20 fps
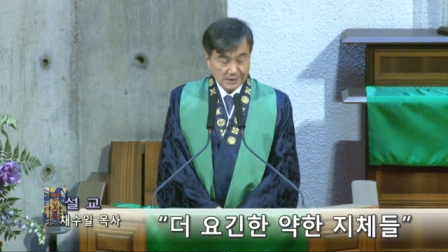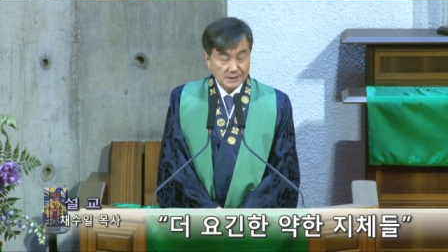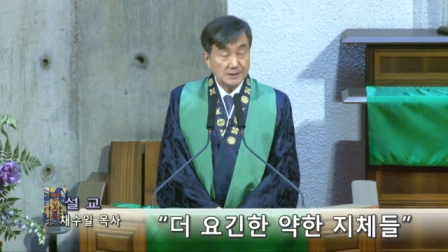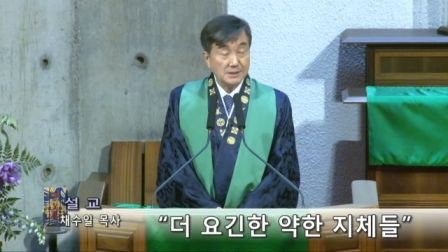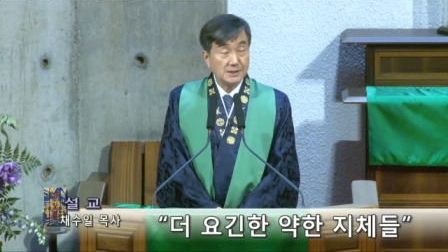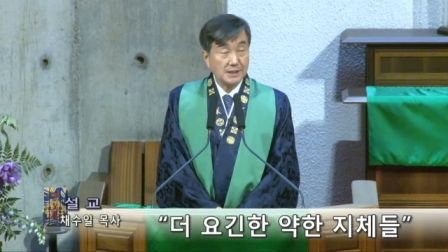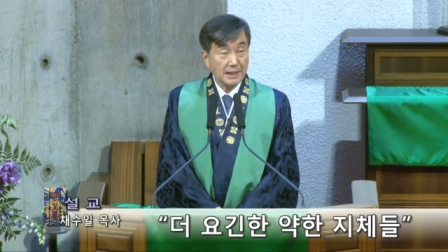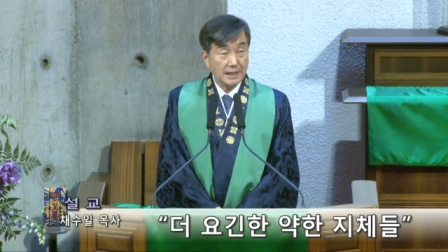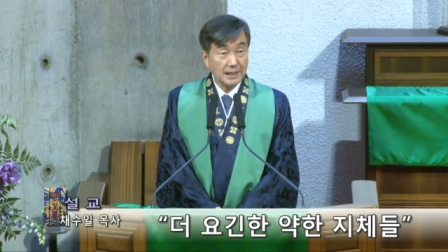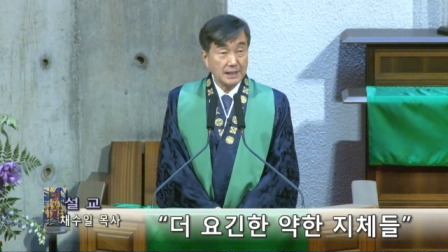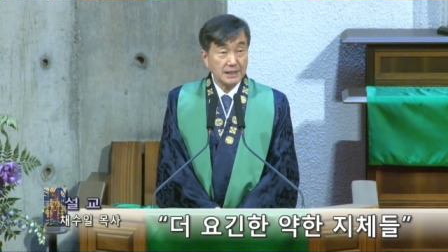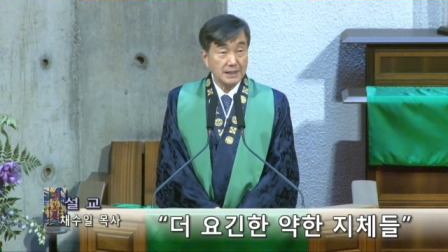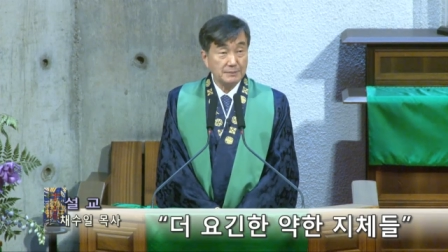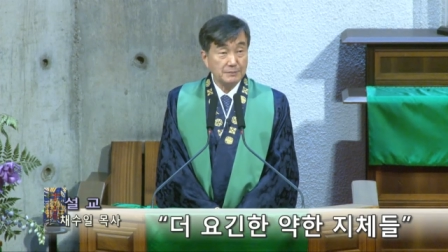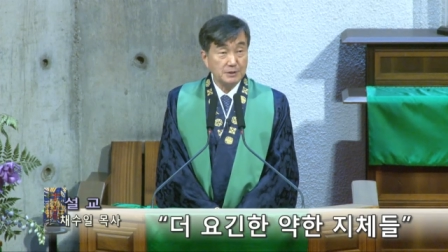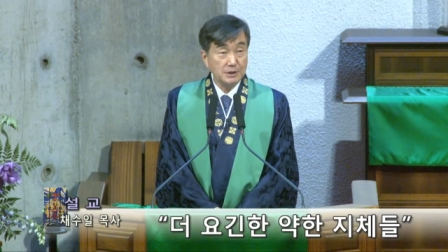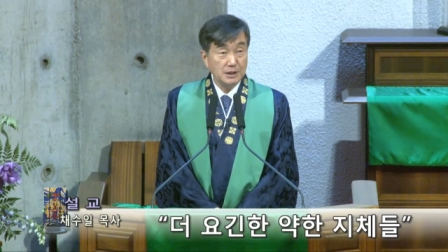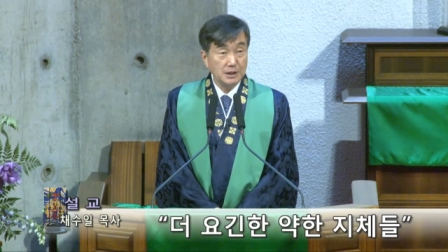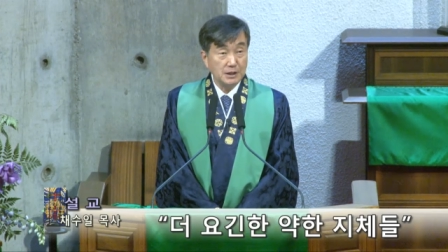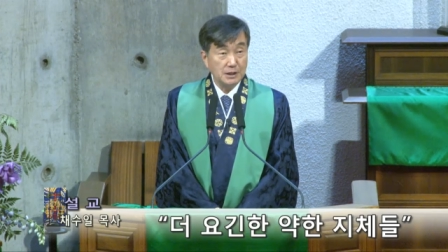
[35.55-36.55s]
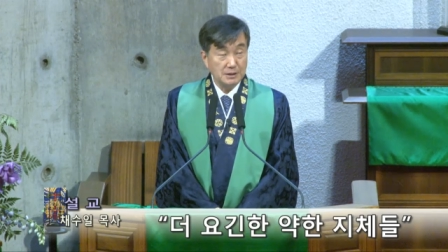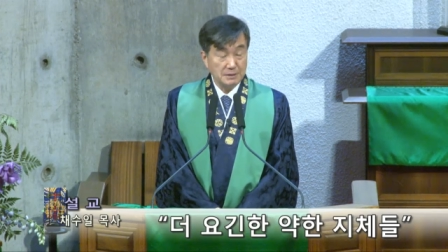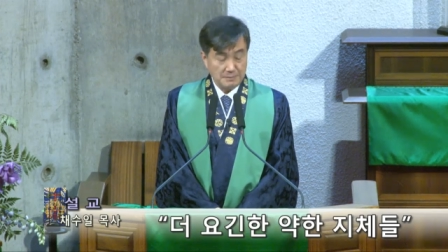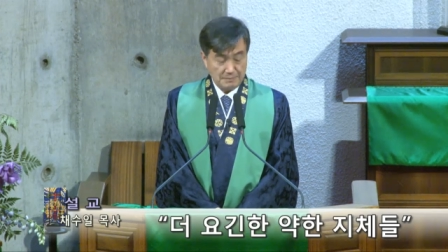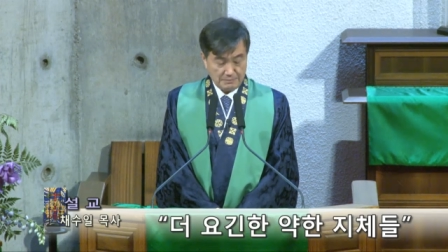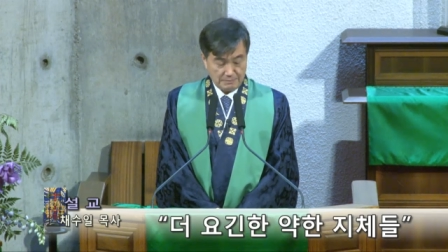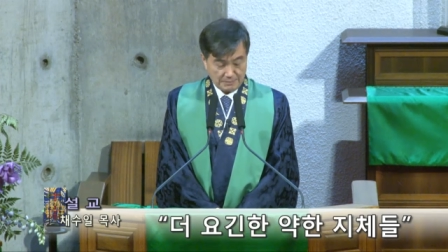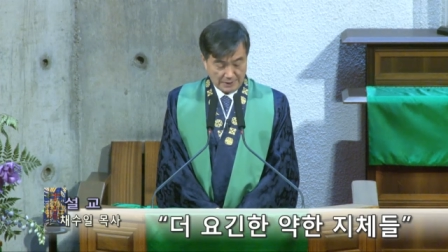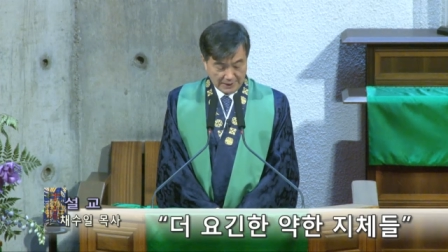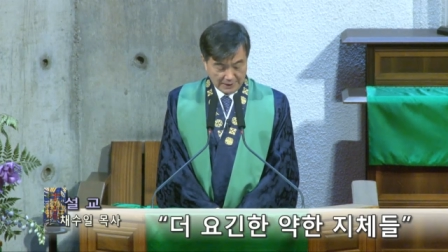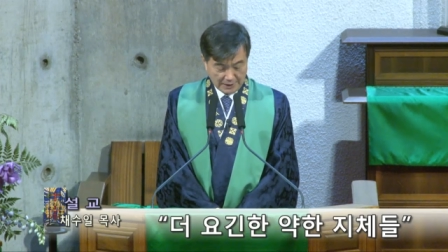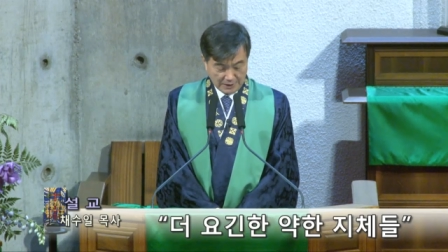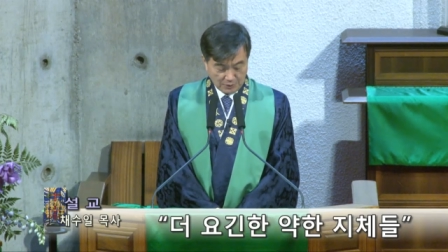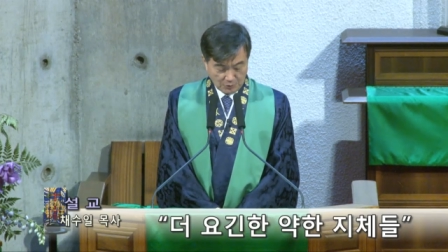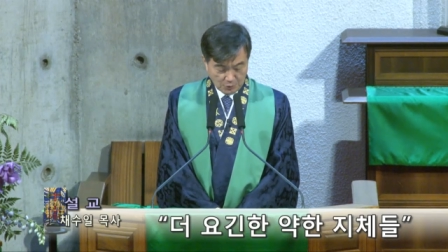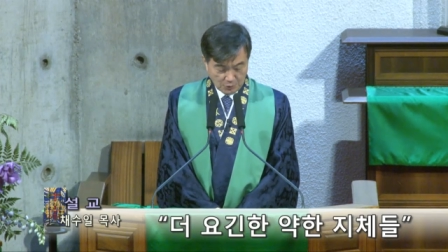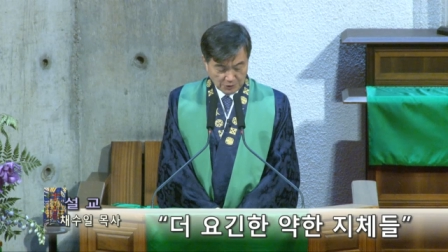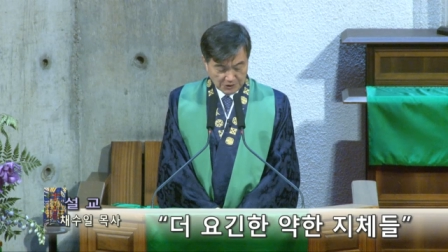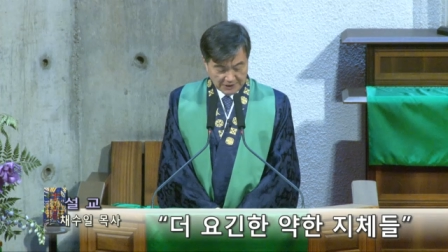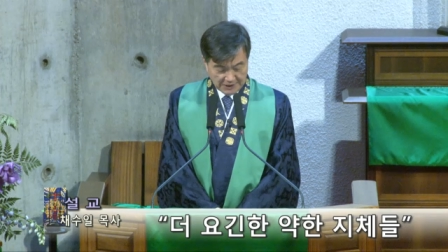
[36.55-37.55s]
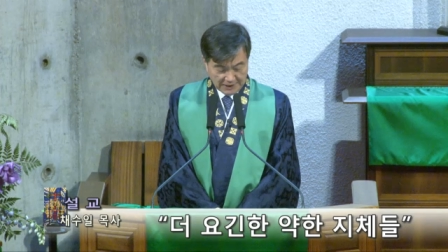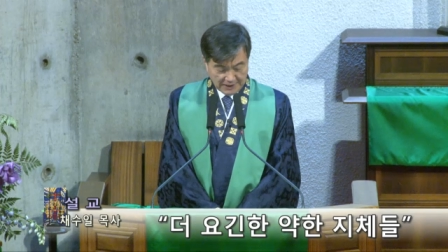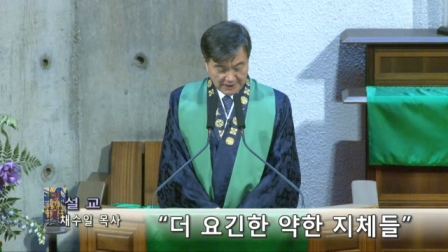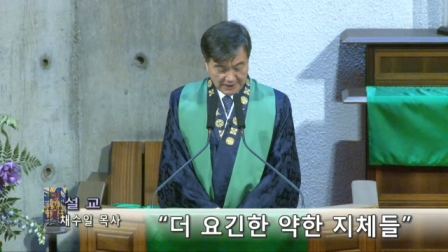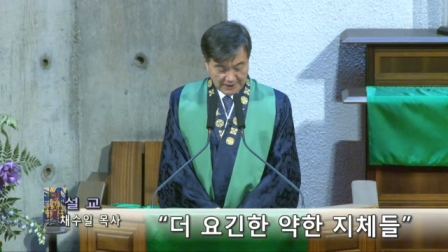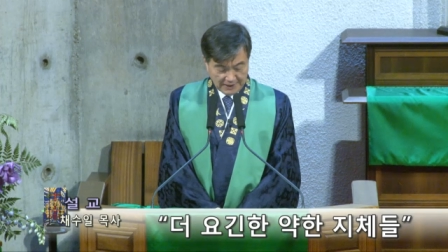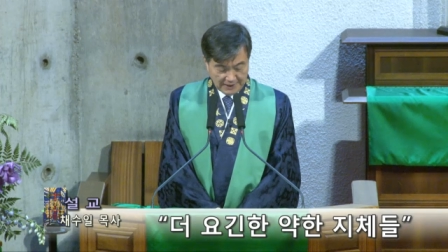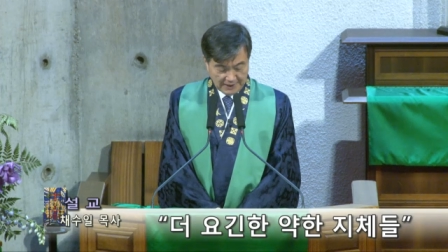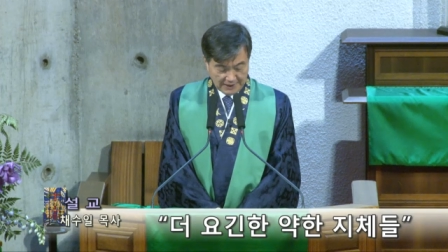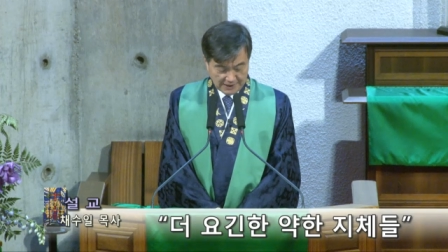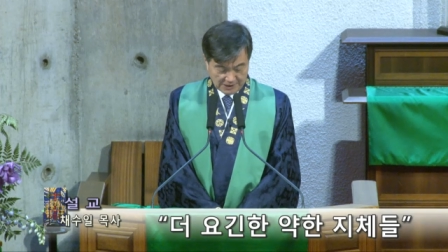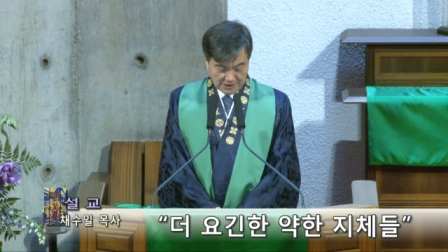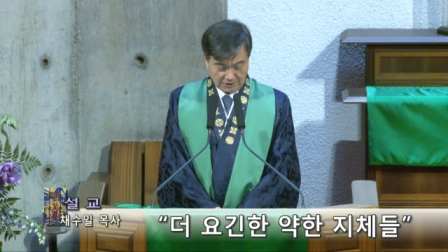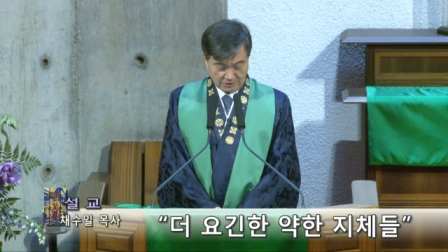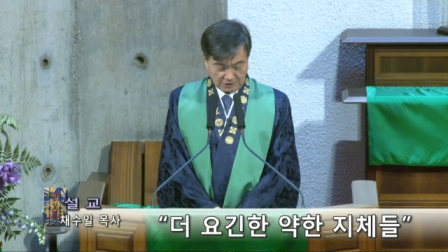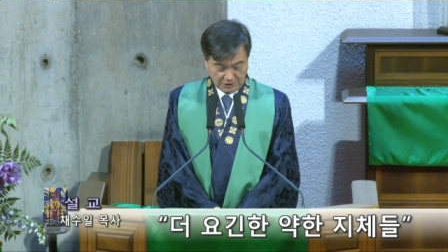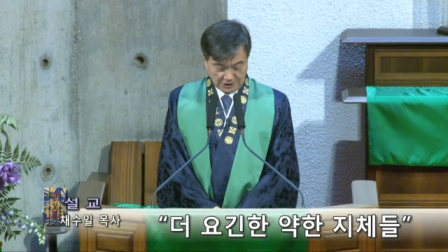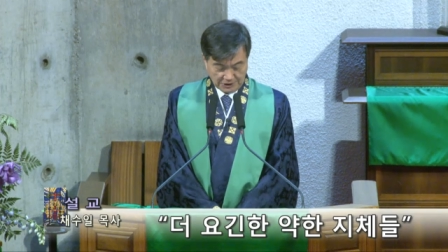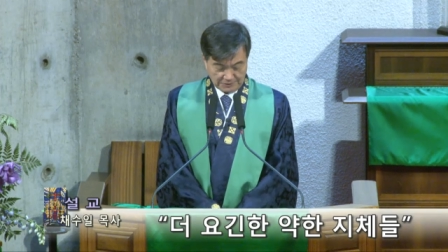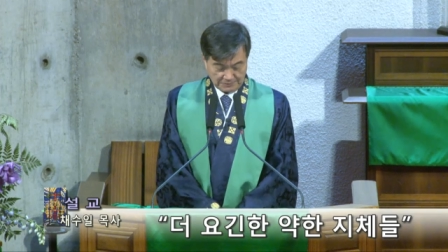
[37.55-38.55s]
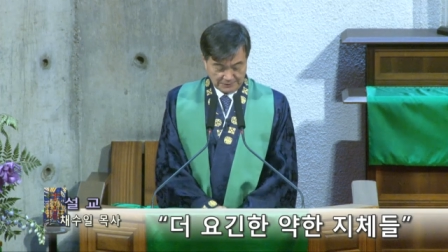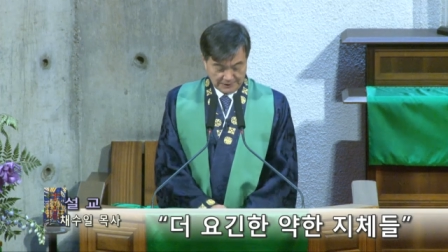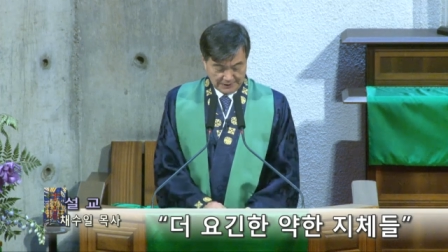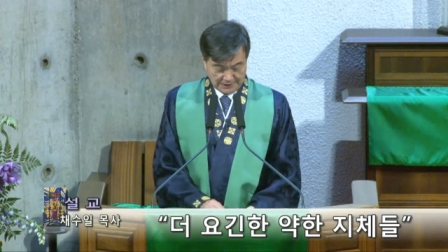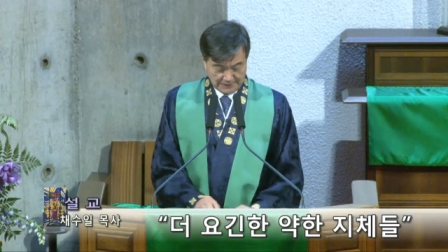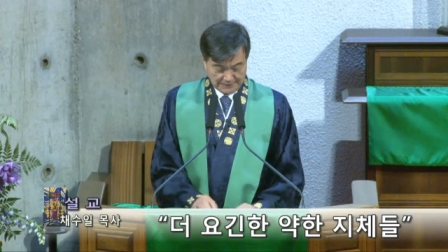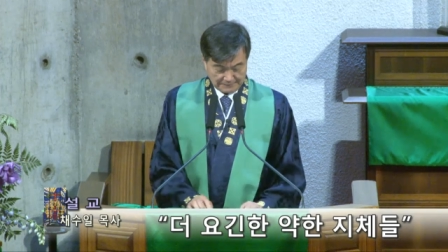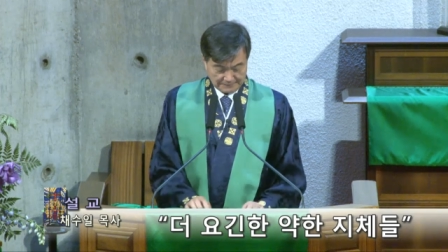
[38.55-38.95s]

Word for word: 사랑임을 말하고자 했을 것입니다.